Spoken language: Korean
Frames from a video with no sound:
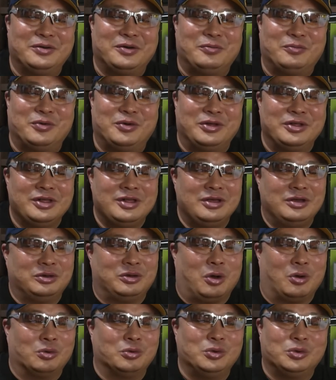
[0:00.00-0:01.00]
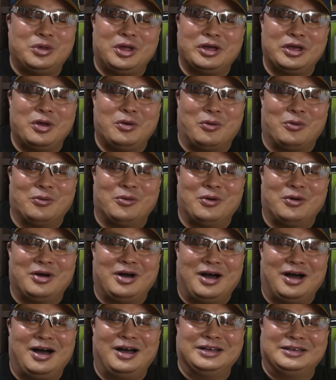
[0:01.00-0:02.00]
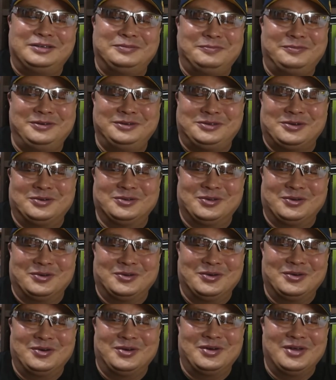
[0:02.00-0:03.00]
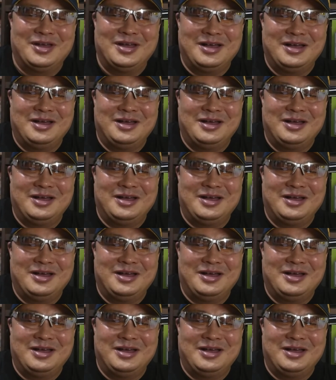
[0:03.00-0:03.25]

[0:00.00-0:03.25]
이거 뭐, 경로당에 온 건가 싶을 정도로,